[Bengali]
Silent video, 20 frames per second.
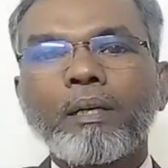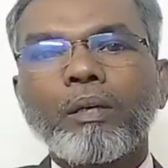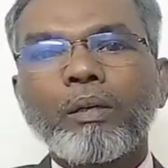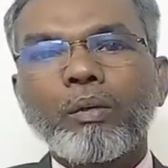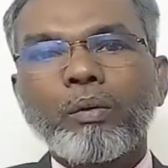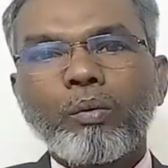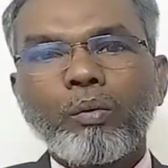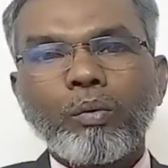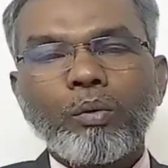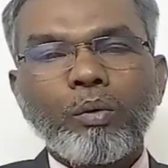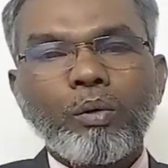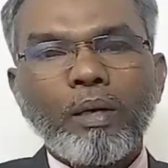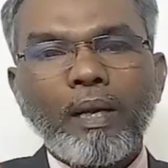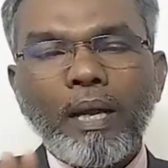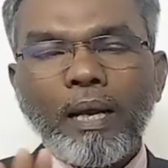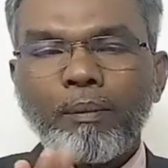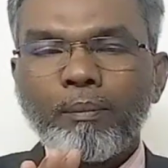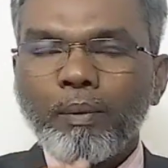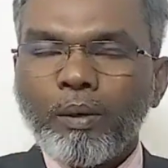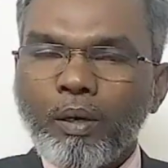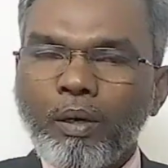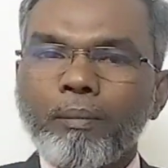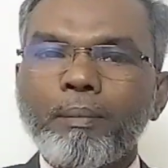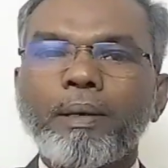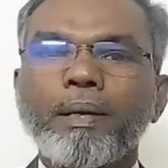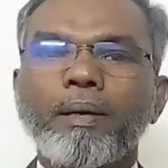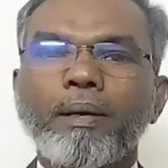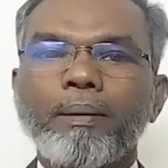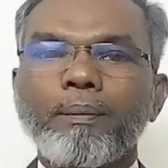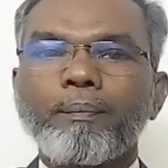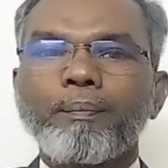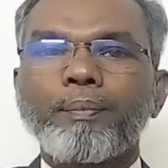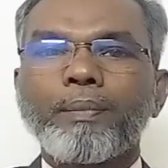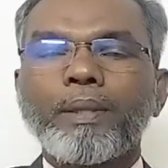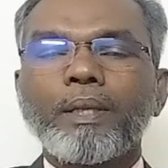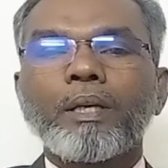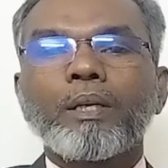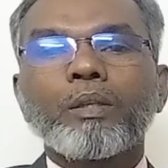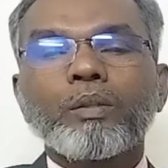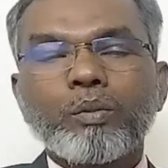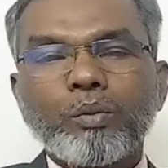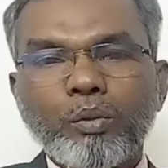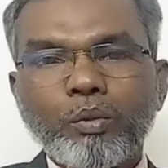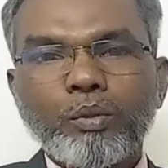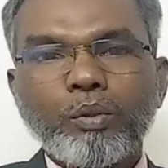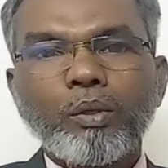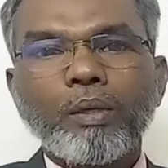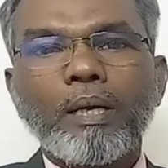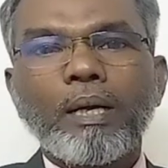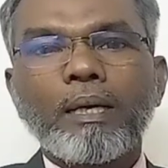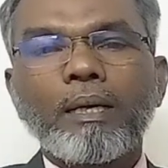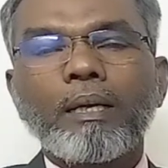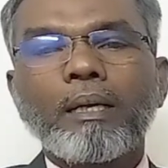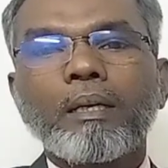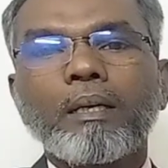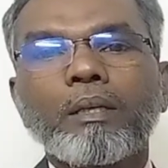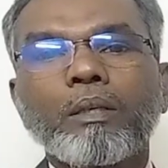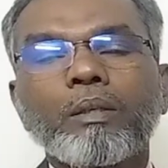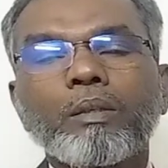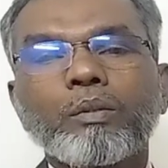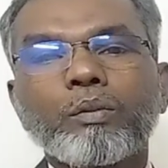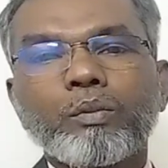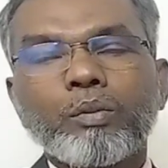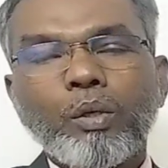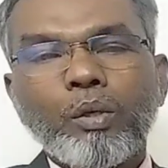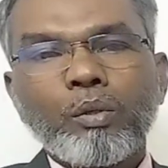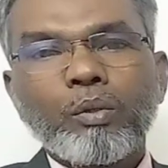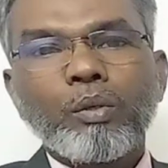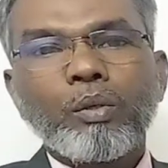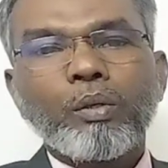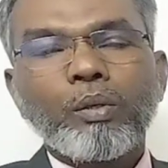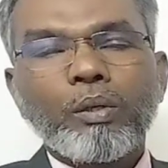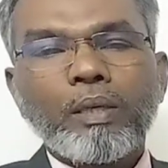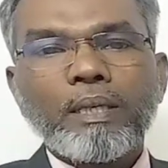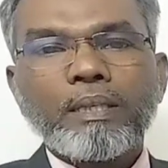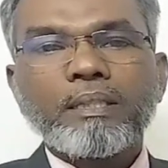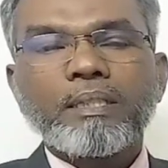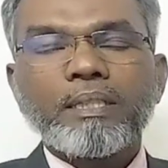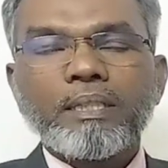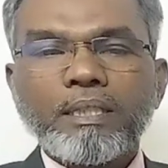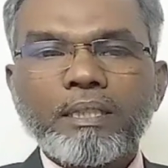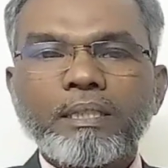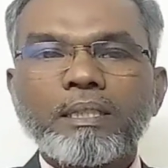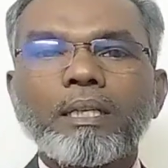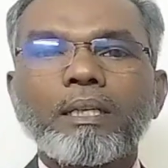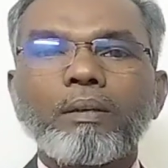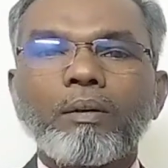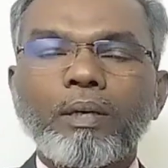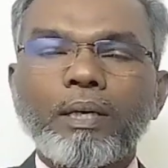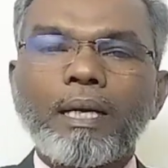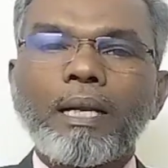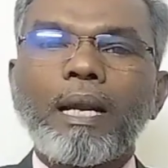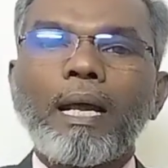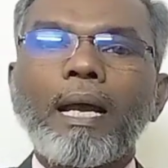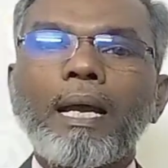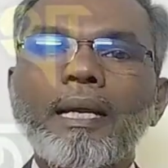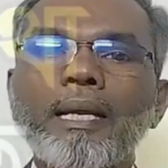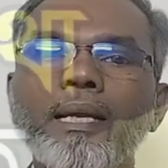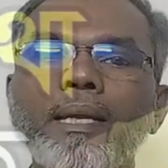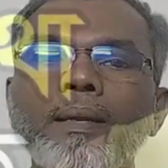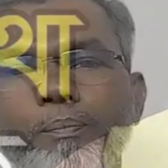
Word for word: কোনো লাভ হবে না সুতরাং যৌন রোগের চিকিৎসা করার আগে